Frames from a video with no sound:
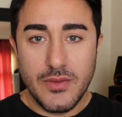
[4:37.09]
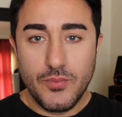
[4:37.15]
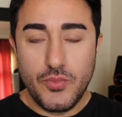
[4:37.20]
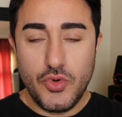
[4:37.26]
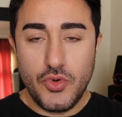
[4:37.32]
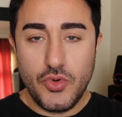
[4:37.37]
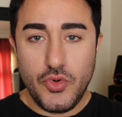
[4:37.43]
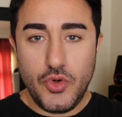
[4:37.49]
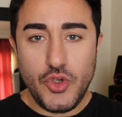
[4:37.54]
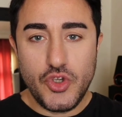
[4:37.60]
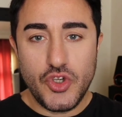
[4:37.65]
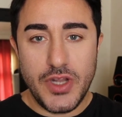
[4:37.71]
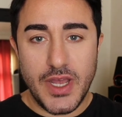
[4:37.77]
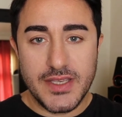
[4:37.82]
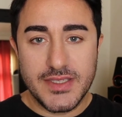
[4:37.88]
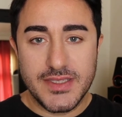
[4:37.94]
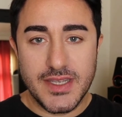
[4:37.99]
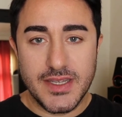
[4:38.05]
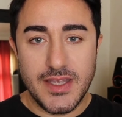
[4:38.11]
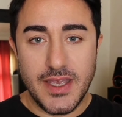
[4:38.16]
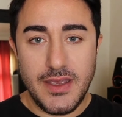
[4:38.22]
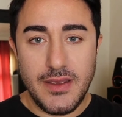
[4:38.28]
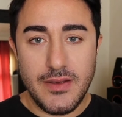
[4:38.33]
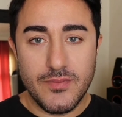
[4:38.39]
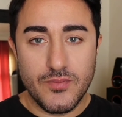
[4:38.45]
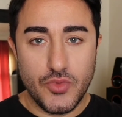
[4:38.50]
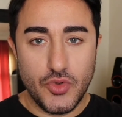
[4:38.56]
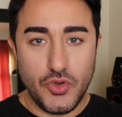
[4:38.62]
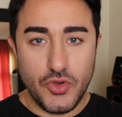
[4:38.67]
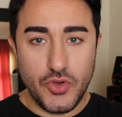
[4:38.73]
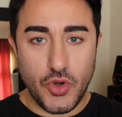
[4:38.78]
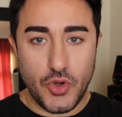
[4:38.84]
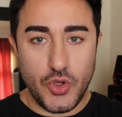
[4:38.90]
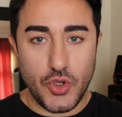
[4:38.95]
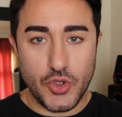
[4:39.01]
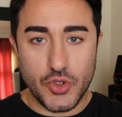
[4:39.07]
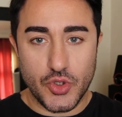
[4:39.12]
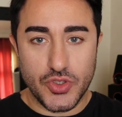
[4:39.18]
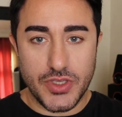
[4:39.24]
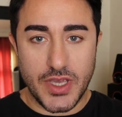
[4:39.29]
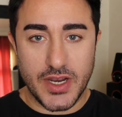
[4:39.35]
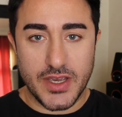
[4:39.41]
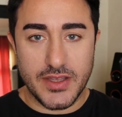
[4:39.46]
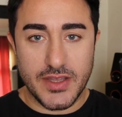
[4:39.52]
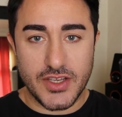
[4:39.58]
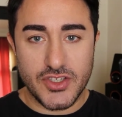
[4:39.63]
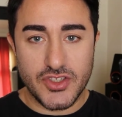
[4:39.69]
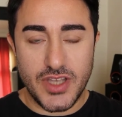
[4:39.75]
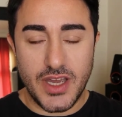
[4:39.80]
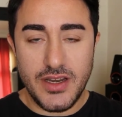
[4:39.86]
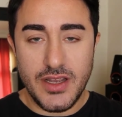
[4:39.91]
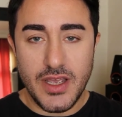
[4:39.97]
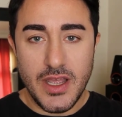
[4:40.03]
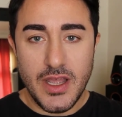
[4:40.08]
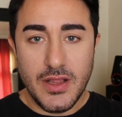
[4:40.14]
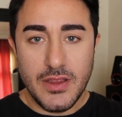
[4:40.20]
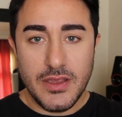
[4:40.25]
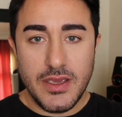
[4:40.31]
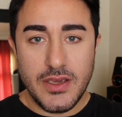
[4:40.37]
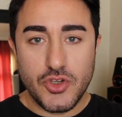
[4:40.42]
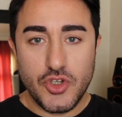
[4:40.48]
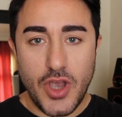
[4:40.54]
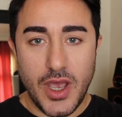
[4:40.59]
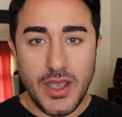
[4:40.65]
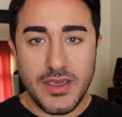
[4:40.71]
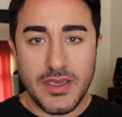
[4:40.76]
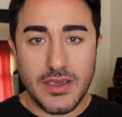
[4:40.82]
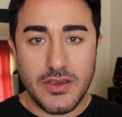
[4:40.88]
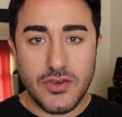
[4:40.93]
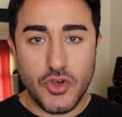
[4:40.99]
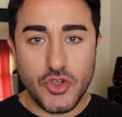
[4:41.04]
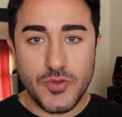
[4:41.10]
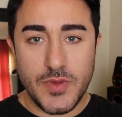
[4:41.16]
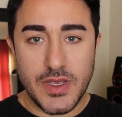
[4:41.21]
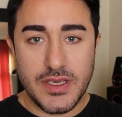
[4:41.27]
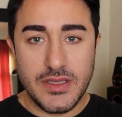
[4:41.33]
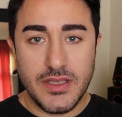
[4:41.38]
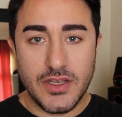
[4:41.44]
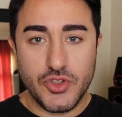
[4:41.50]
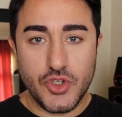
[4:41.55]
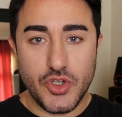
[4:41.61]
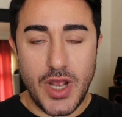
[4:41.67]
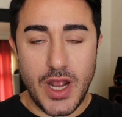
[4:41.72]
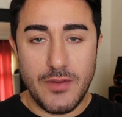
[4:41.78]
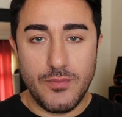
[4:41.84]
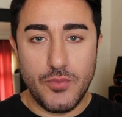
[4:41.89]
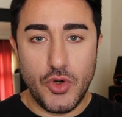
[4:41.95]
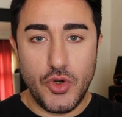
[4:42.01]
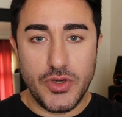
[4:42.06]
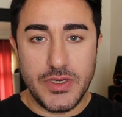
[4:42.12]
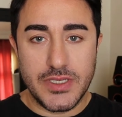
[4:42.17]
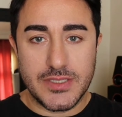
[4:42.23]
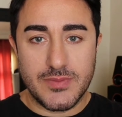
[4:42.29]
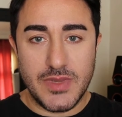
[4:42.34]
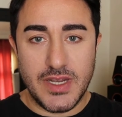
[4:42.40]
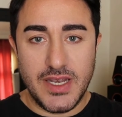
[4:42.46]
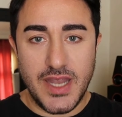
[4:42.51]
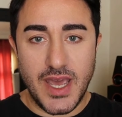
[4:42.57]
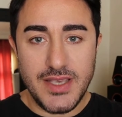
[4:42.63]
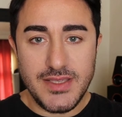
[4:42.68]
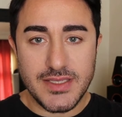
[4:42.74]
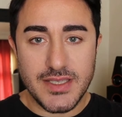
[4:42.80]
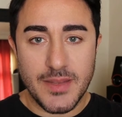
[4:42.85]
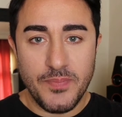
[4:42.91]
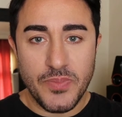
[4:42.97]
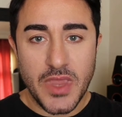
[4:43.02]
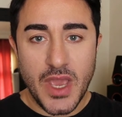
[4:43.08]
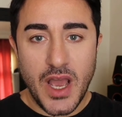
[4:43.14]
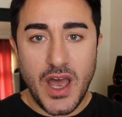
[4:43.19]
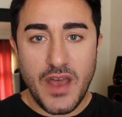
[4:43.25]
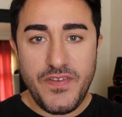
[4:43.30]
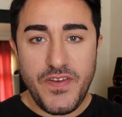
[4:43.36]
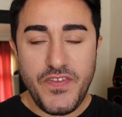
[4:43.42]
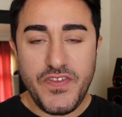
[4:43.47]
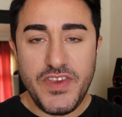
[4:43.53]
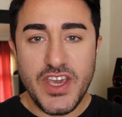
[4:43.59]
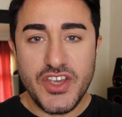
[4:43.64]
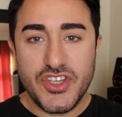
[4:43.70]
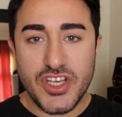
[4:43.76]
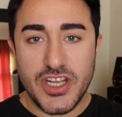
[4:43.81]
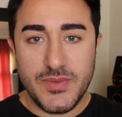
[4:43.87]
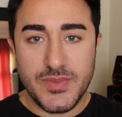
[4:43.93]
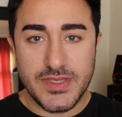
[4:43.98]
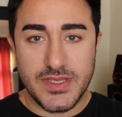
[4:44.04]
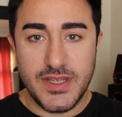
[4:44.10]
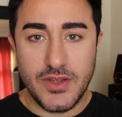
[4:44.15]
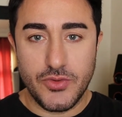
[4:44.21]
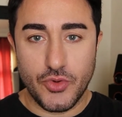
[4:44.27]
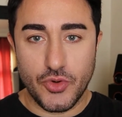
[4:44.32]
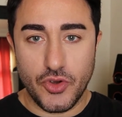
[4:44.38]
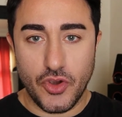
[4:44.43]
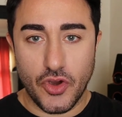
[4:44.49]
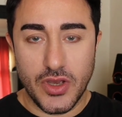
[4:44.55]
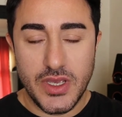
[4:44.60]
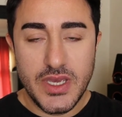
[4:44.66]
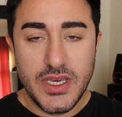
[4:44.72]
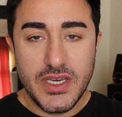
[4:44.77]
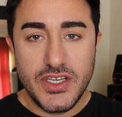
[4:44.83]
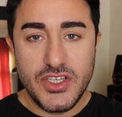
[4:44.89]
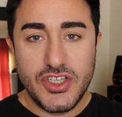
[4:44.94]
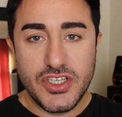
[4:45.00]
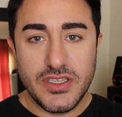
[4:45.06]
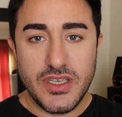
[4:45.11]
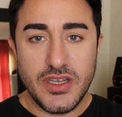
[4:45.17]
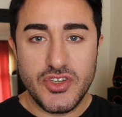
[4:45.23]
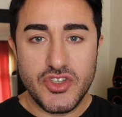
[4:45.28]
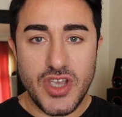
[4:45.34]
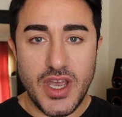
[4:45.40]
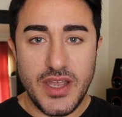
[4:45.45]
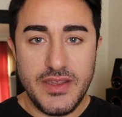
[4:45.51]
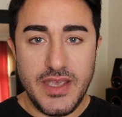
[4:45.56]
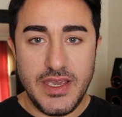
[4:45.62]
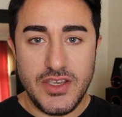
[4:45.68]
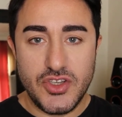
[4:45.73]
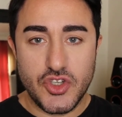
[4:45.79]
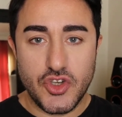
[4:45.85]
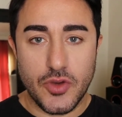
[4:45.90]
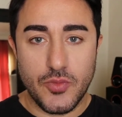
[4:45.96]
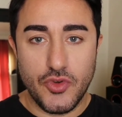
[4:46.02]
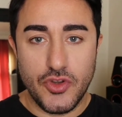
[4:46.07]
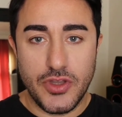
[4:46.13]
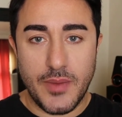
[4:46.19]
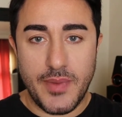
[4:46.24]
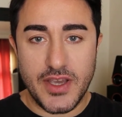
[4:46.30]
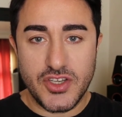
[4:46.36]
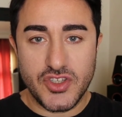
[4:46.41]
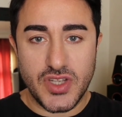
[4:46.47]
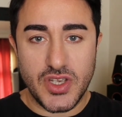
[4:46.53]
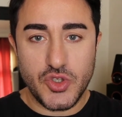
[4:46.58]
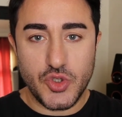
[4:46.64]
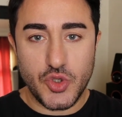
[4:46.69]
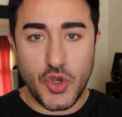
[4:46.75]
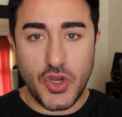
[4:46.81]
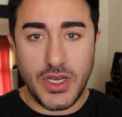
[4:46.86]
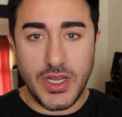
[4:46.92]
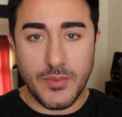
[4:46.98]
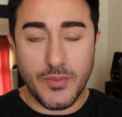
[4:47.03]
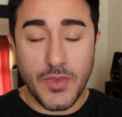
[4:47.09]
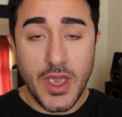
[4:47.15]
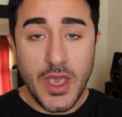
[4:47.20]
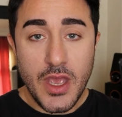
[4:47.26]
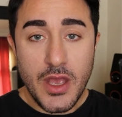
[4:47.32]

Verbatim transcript: Bu üç lenste de bunu görüyorsunuz arkadaşlar. E, şu anki gözündeki Natural Blue isimli lens hafif yeşilimsi de duruyor. Işıktan ışığa değişiyor. Bunu da baştan söyleyeyim.